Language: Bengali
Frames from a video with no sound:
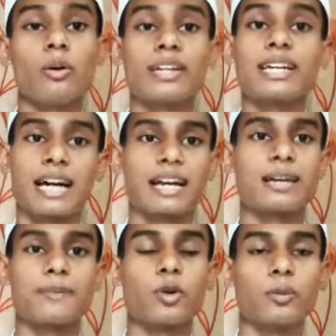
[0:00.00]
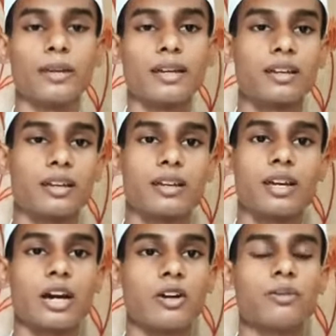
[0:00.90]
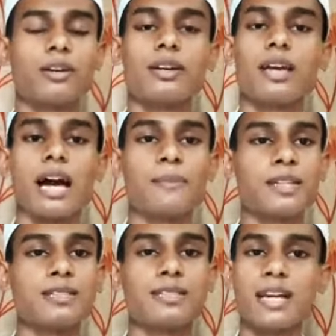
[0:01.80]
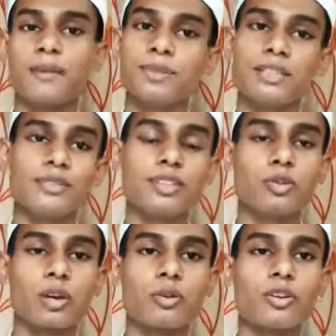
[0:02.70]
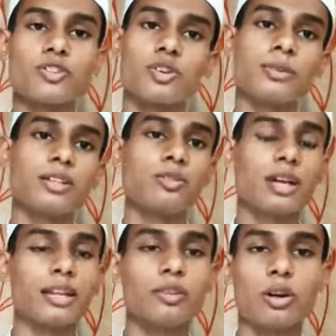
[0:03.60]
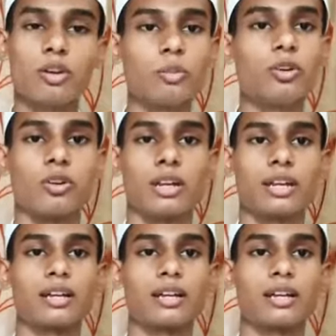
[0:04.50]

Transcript: অনেক আক্ষেপ করবে কারণ আমরা যা পৃথিবীতে দোয়া করি সবই কিন্তু আল্লাহ দোয়া কবুল করে